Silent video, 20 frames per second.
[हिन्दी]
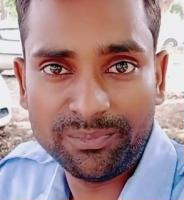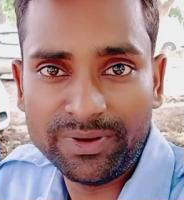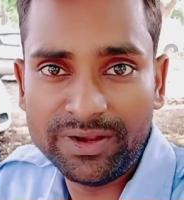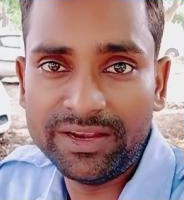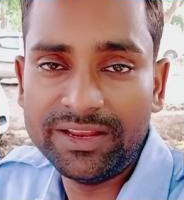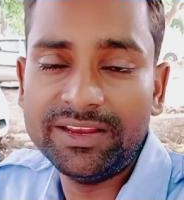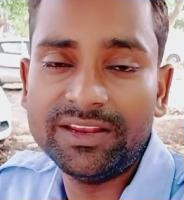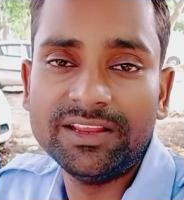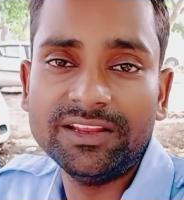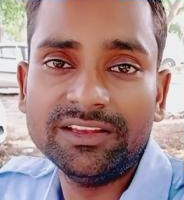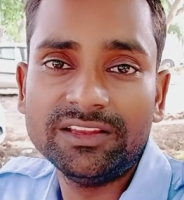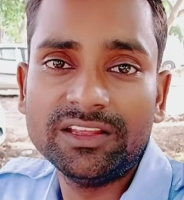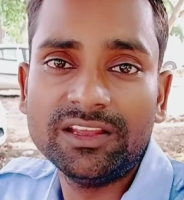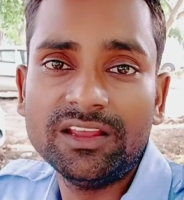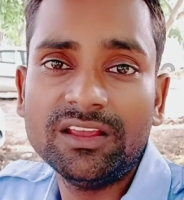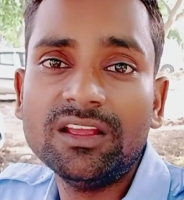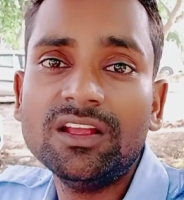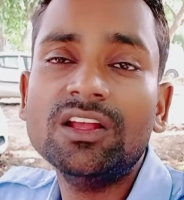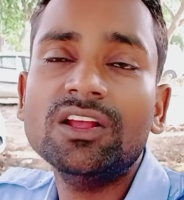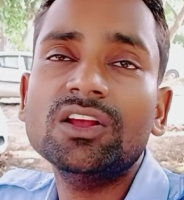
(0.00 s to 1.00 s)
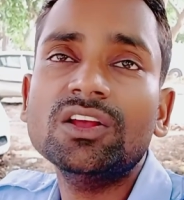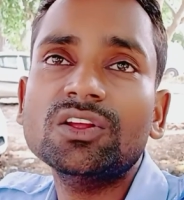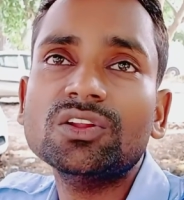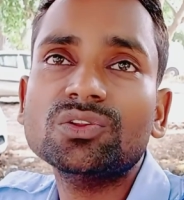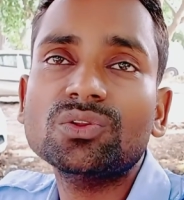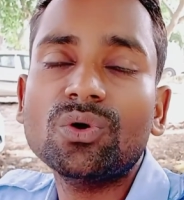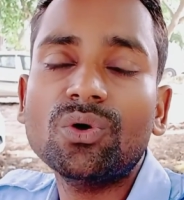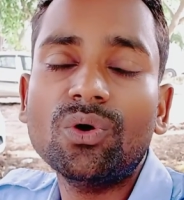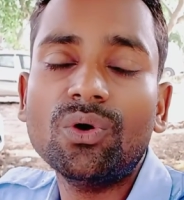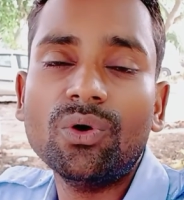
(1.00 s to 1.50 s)
मिली नहीं थी
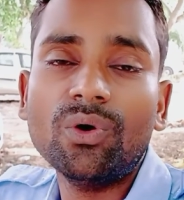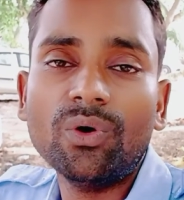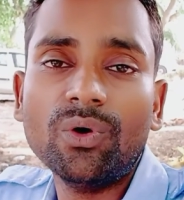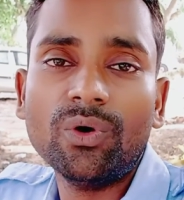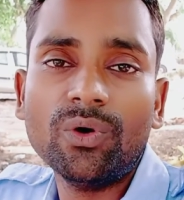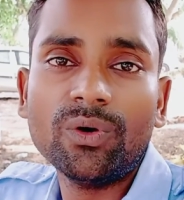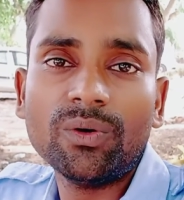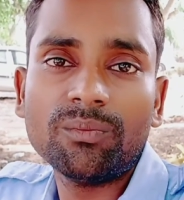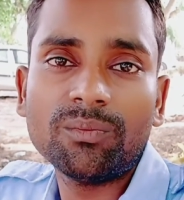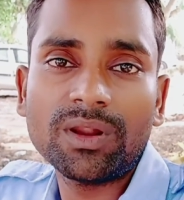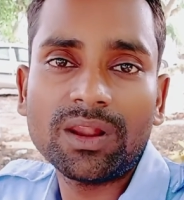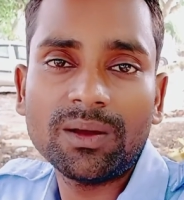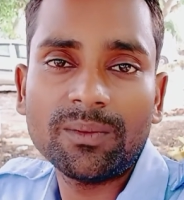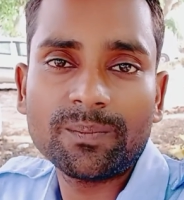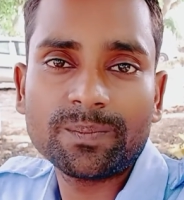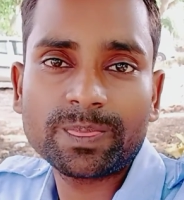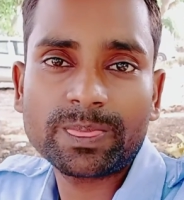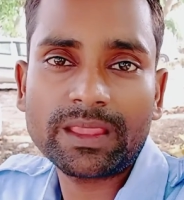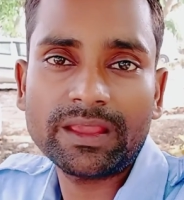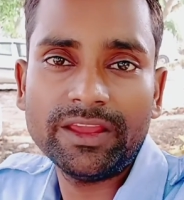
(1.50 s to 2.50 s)
तो मतलब